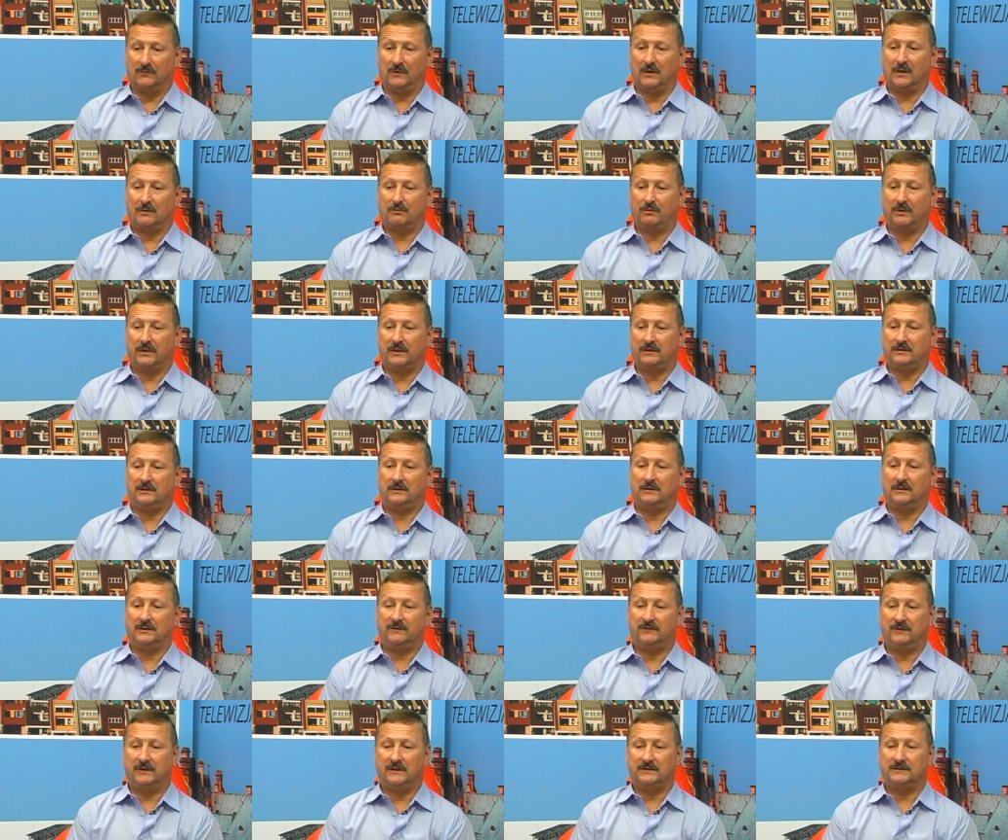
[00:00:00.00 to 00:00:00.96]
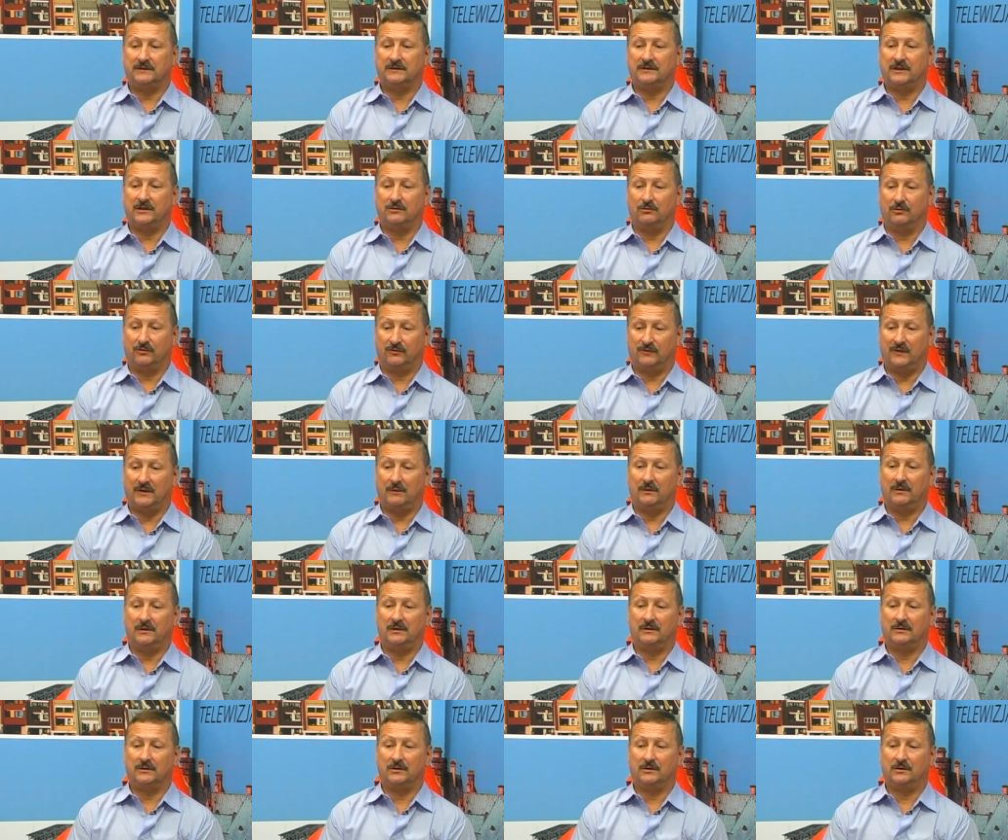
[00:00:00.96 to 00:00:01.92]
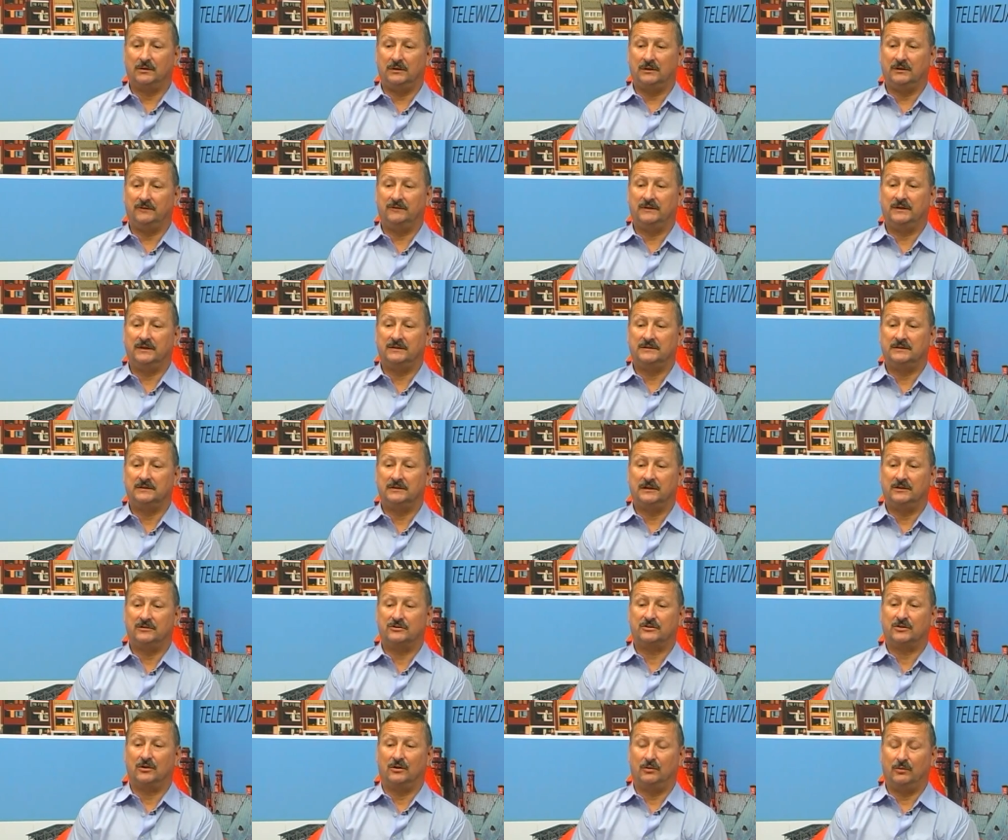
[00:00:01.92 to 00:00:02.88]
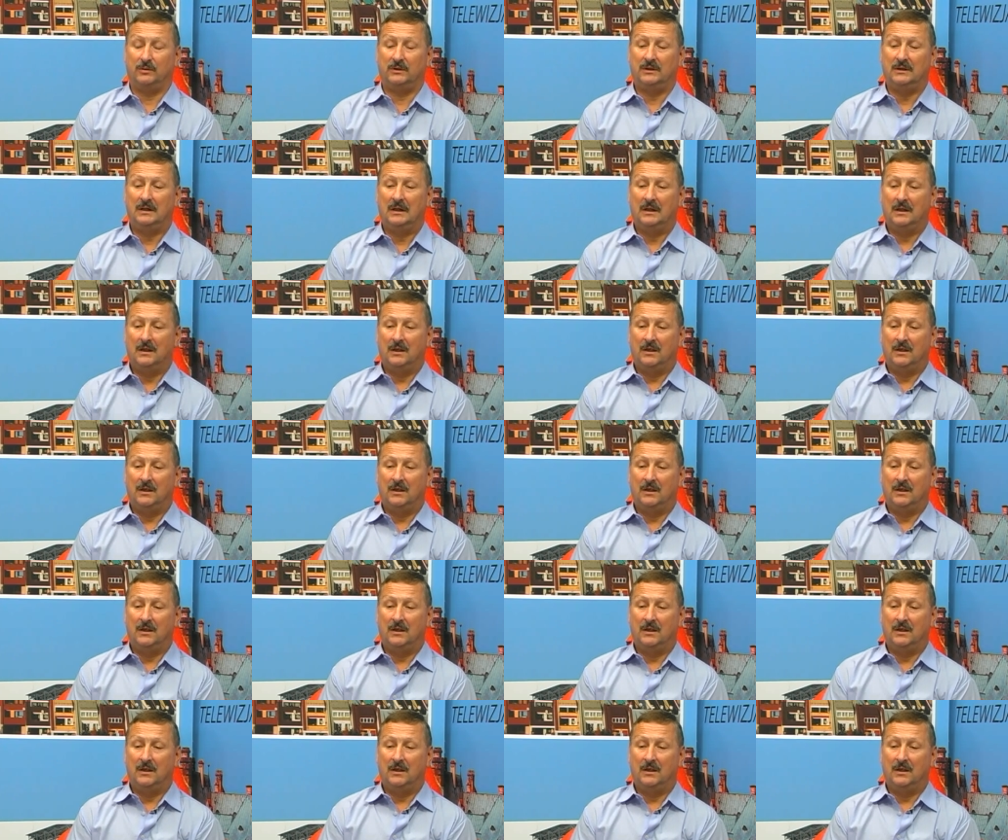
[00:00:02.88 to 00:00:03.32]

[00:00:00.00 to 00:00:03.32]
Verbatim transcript: akurat nie likwidację tej tak. uchwały mhm. i likwidację tej szkoły.